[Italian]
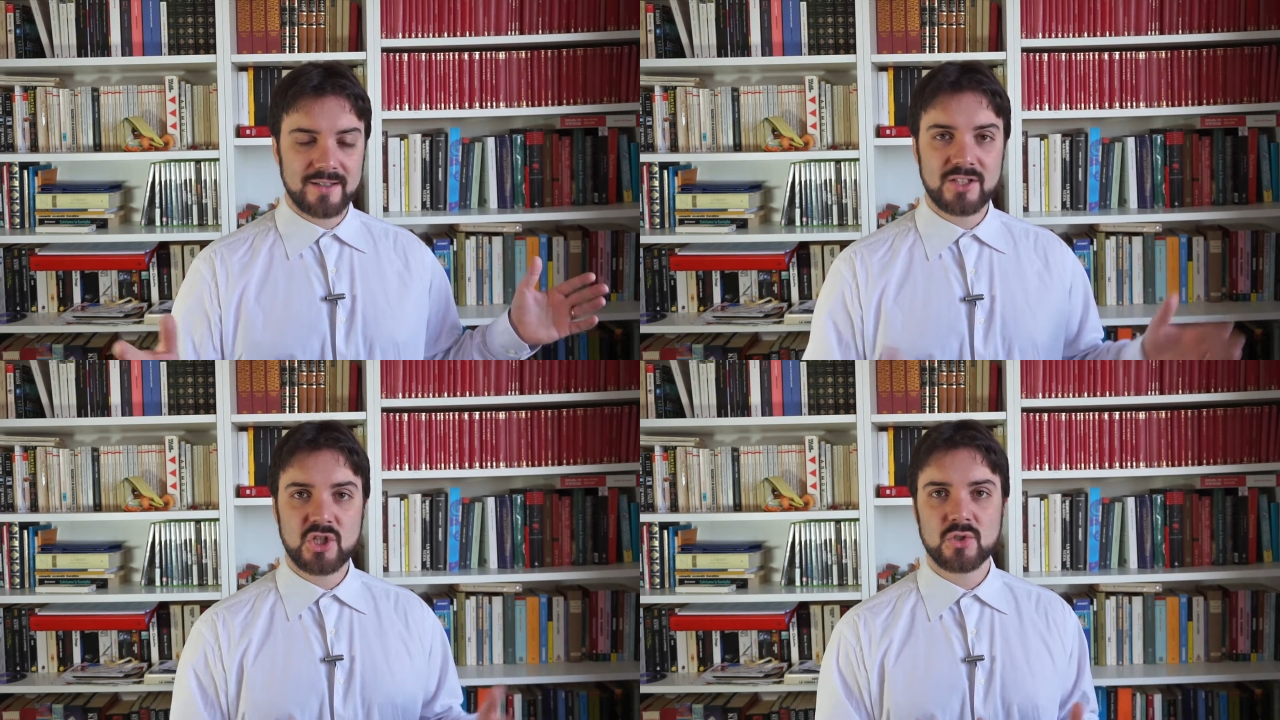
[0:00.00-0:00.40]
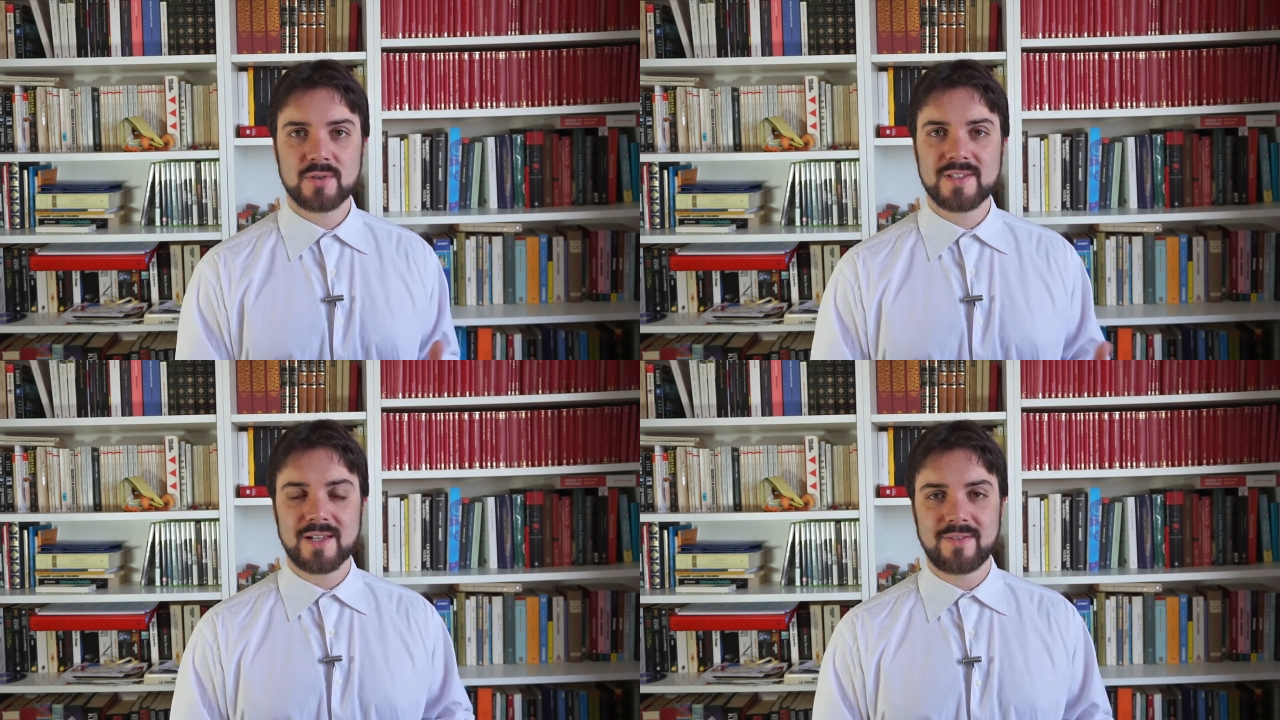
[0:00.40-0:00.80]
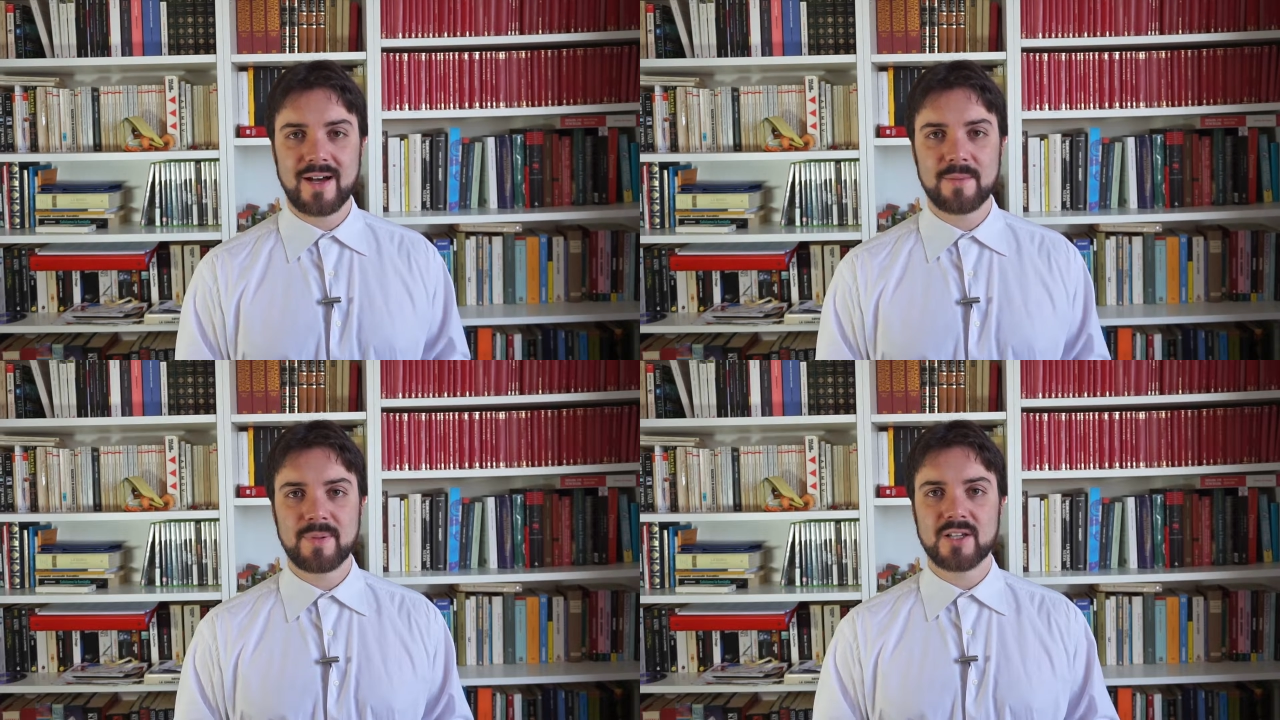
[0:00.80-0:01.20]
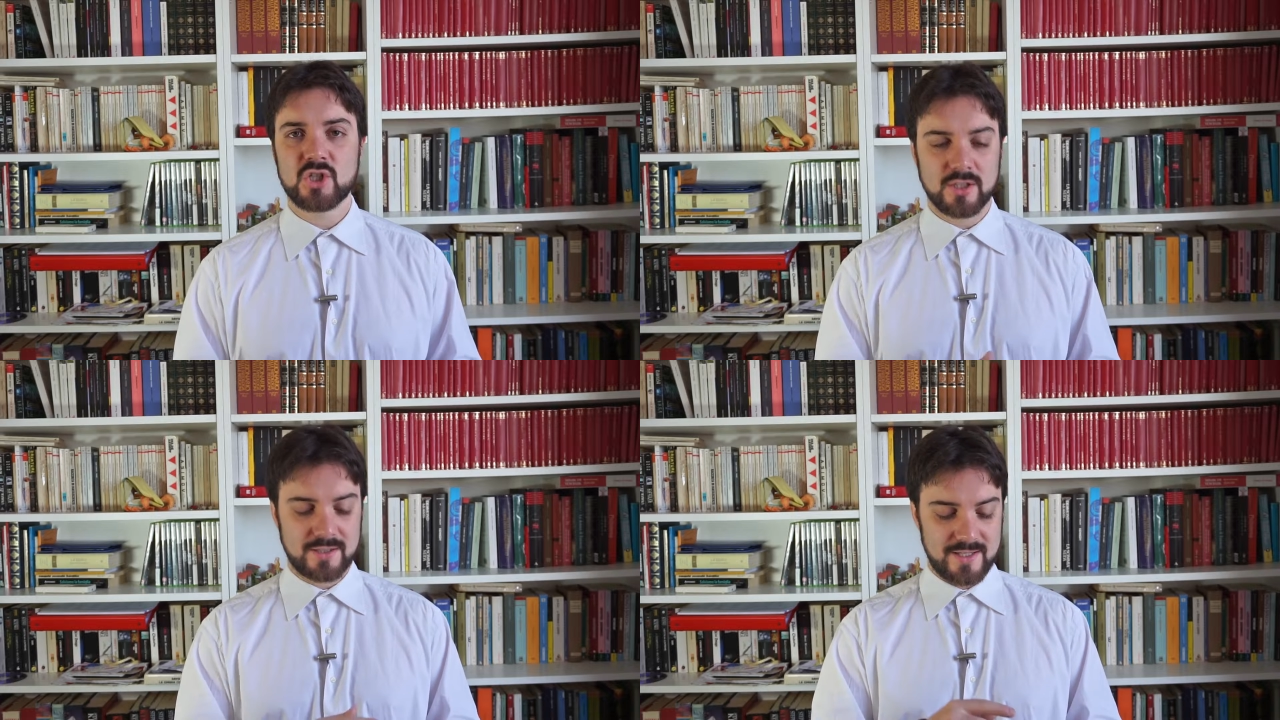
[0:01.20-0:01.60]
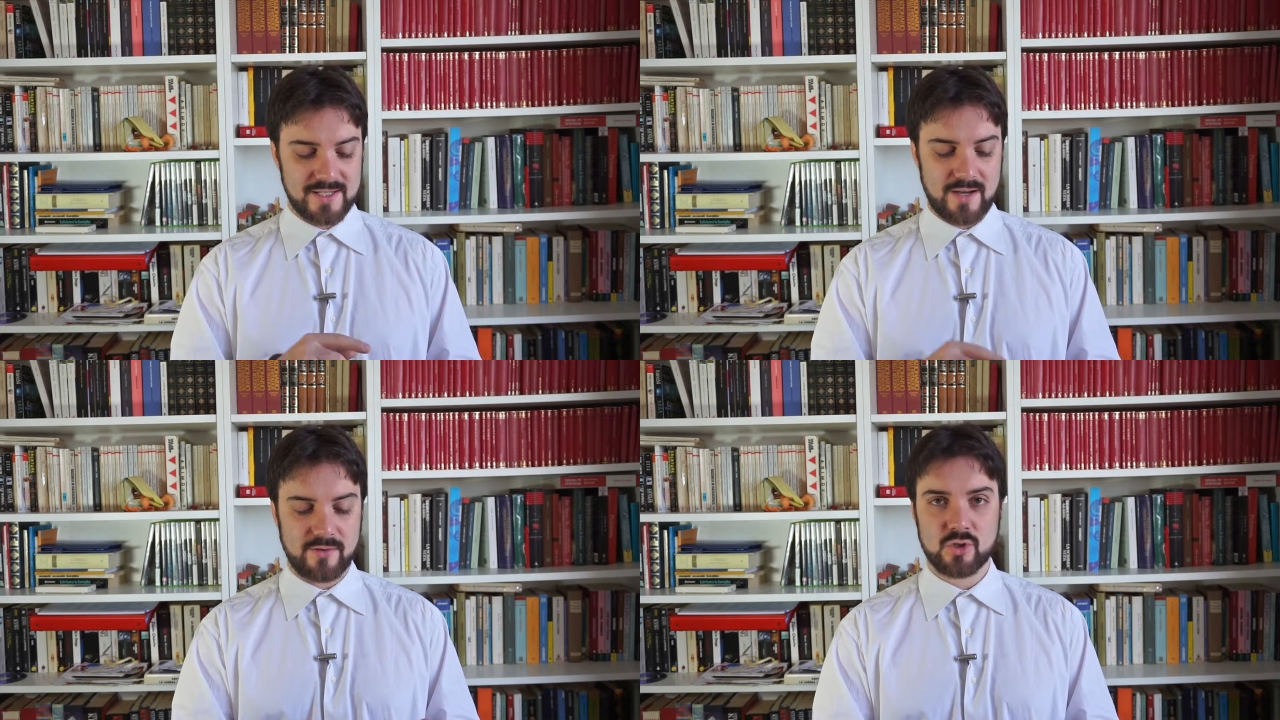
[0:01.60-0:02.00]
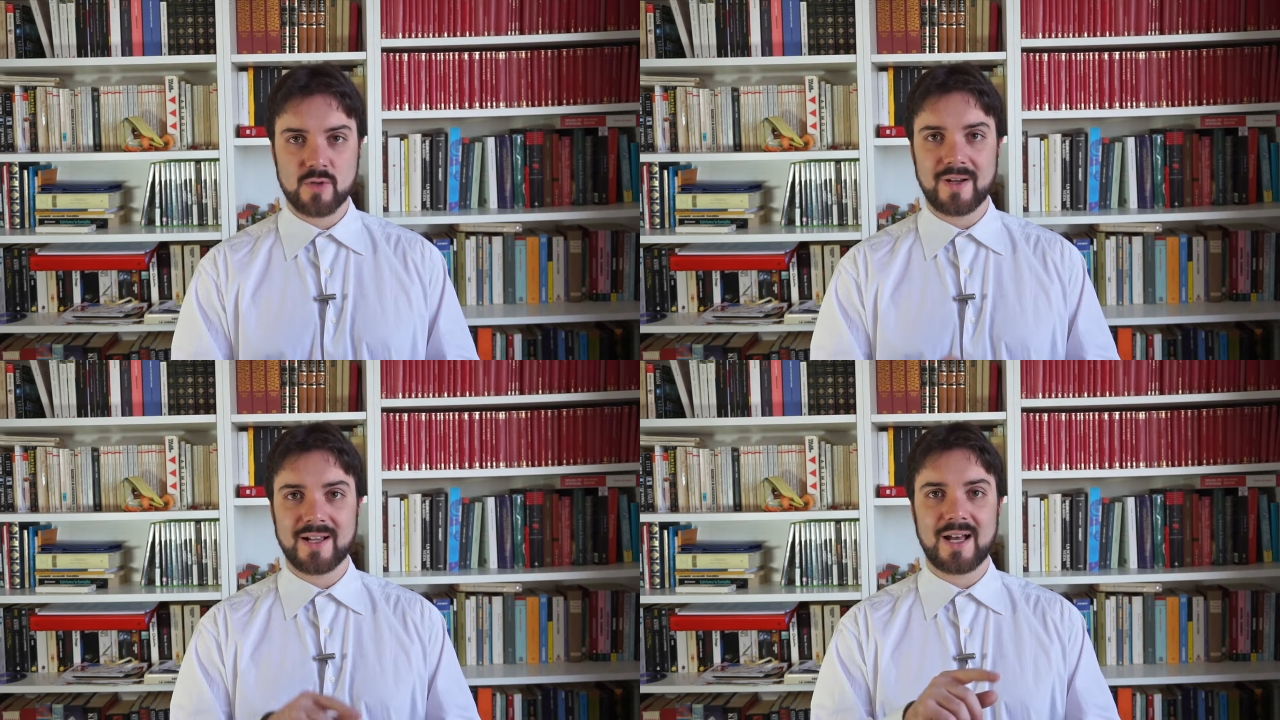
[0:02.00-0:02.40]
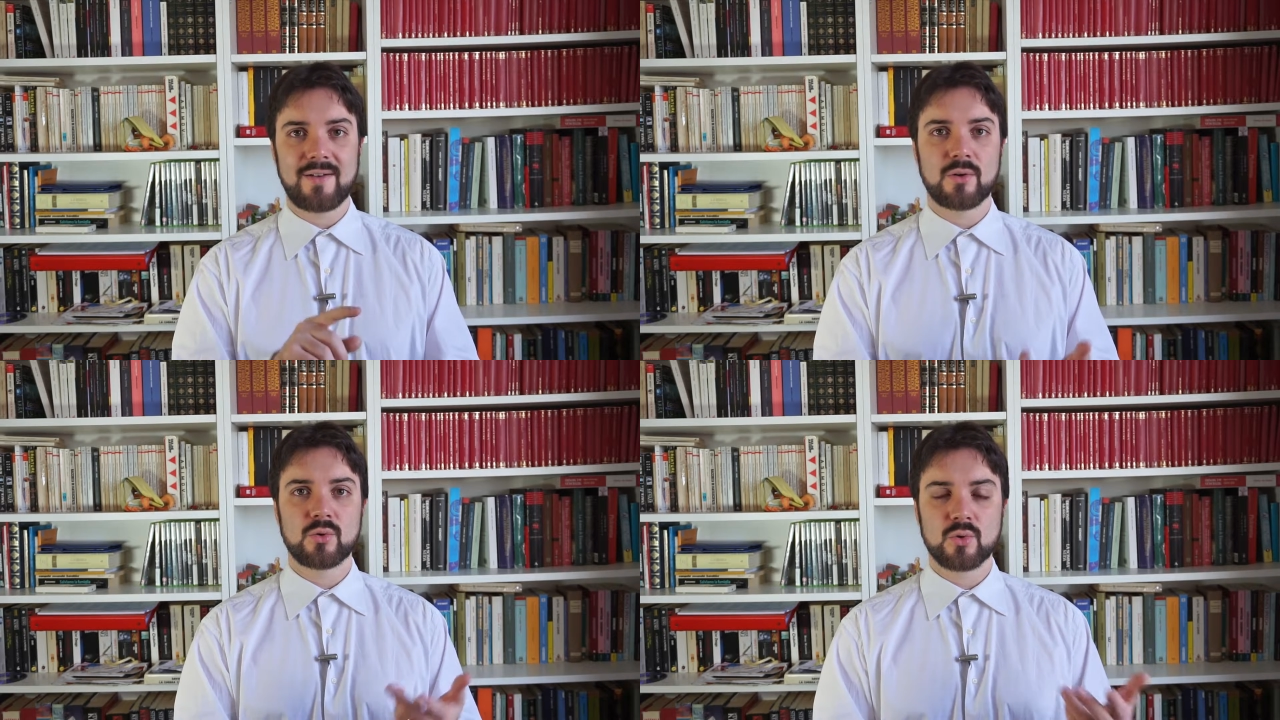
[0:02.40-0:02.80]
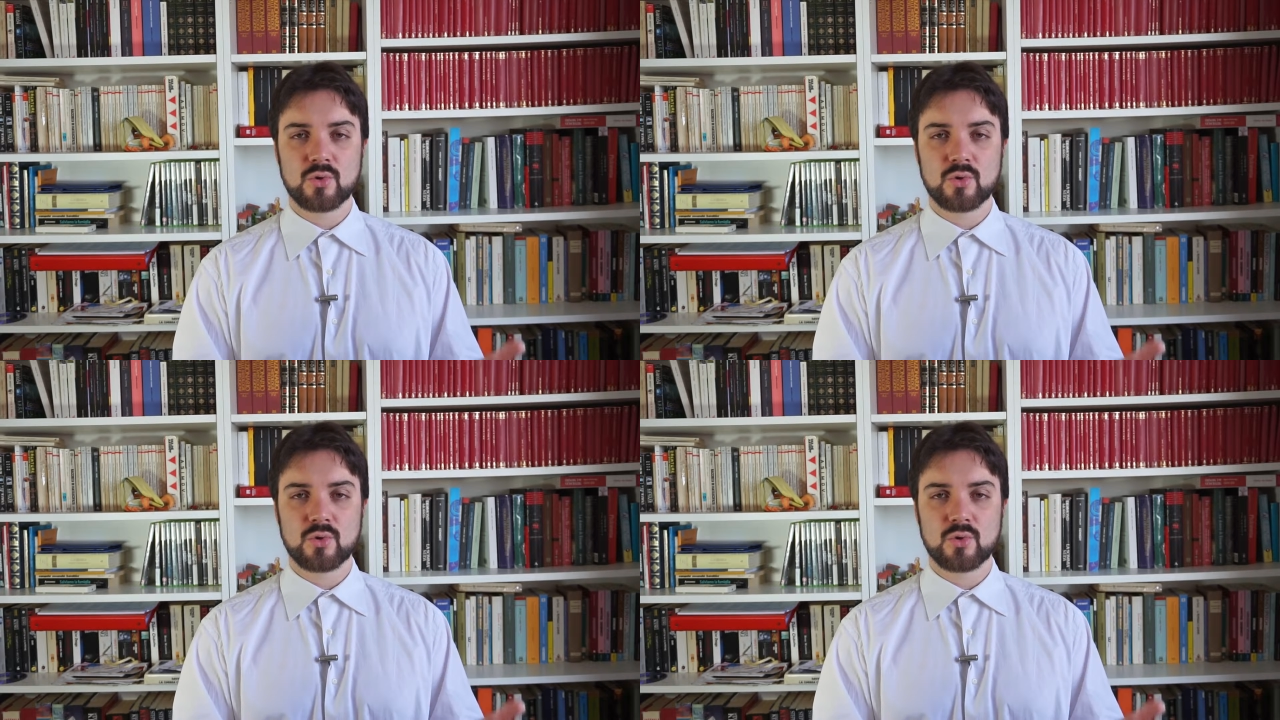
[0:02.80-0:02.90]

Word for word: deciso di salvare perché ci interessavano, ci mancavano,